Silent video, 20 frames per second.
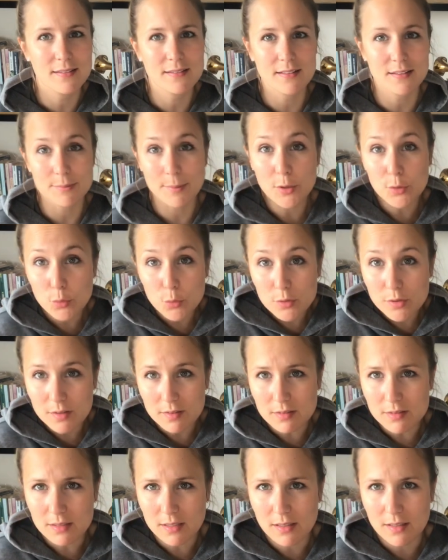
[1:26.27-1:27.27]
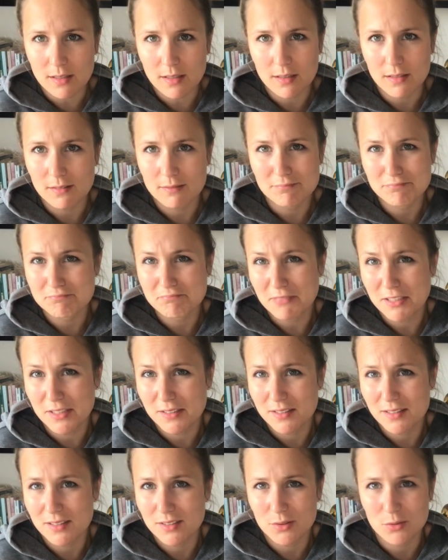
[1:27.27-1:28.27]
dass man unsicher
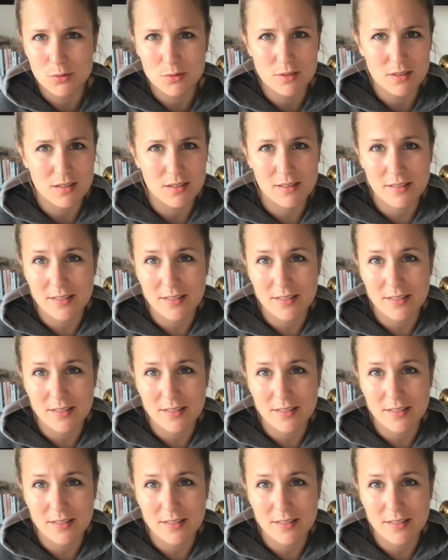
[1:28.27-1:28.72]
ist oder